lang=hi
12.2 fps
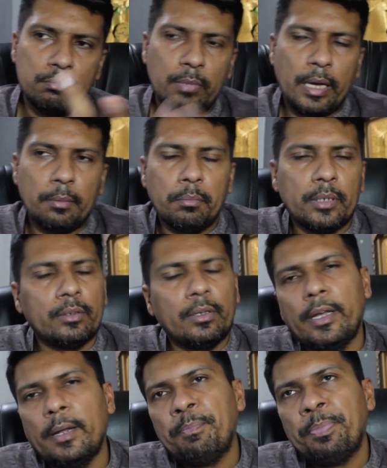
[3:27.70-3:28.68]
लाइक
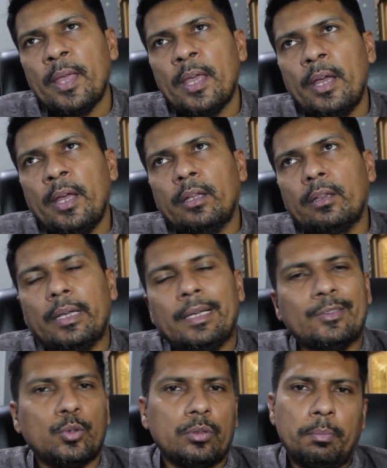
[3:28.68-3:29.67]
मंथली
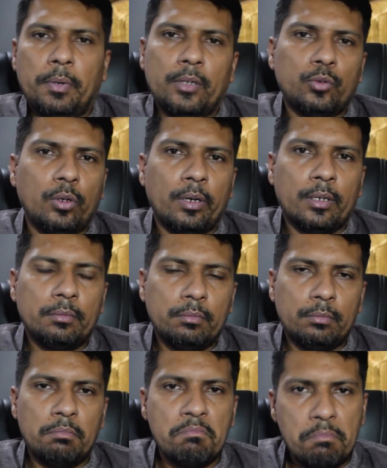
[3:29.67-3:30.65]
300 से 500 सौ
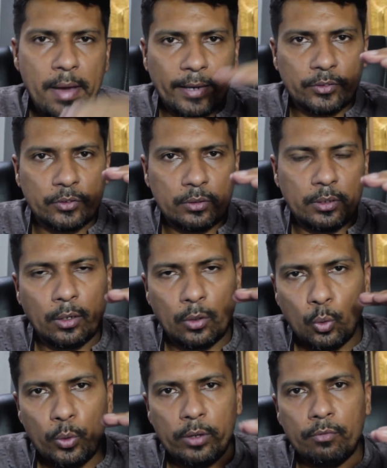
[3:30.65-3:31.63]
रहा मैक्स
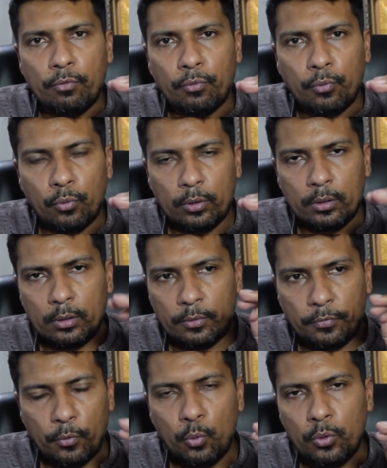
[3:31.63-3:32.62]
इंक्लूडिंग
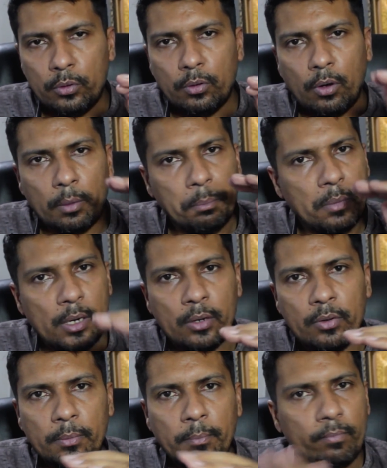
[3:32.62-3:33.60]
फ्रूट और
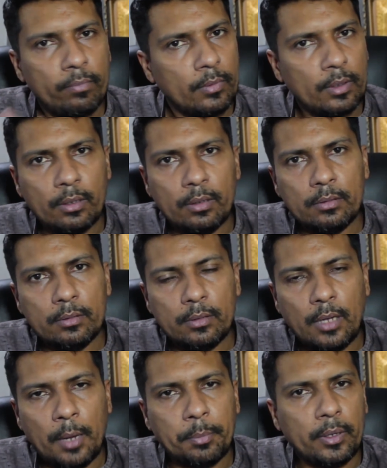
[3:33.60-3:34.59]
मीट
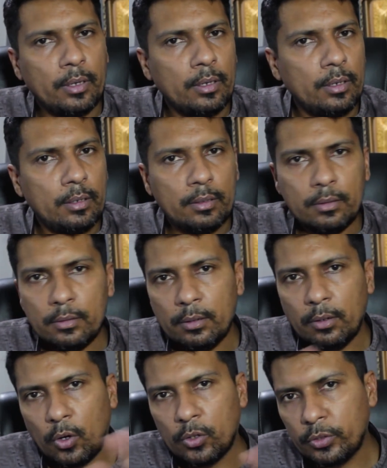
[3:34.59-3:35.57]
आपकी
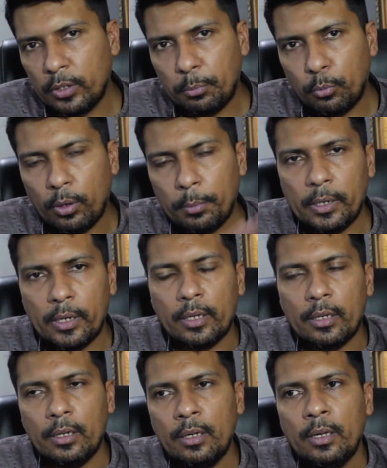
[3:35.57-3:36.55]
ग्रॉसरी पूरे महीने
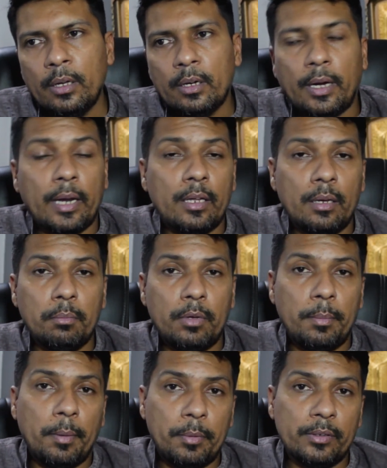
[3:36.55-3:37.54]
की खैर ये
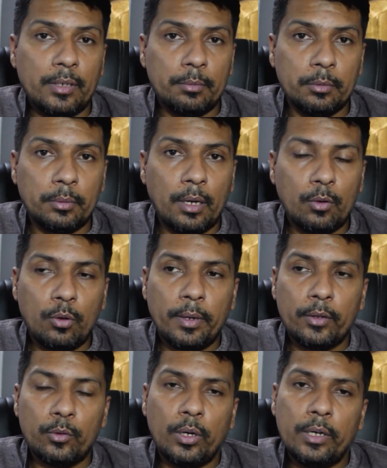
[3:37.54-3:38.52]
ये मैं अपने हिसाब से बता रहा हूँ
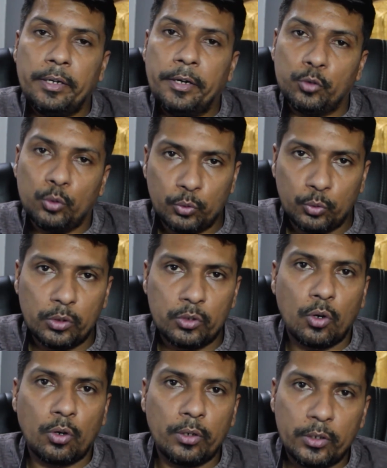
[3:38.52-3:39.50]
हमारी तो खाली डेढ़ सौ दो सौ की
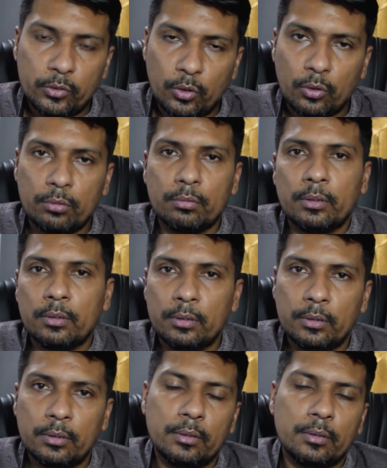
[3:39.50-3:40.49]
चॉकलेट्स और
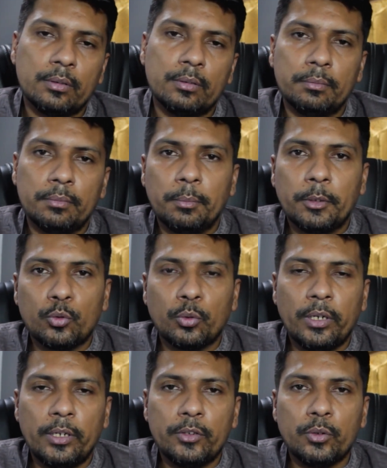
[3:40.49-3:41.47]
आ, uh, बच्चों
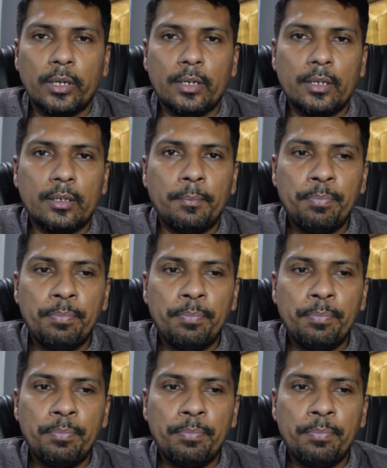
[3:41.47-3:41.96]
के लिए जो है ना